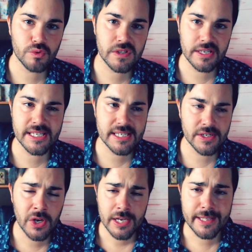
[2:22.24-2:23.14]
tu
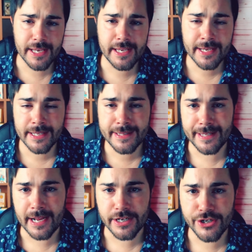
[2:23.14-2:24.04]
stesso dei
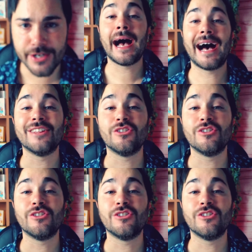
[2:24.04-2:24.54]
tiraggi. A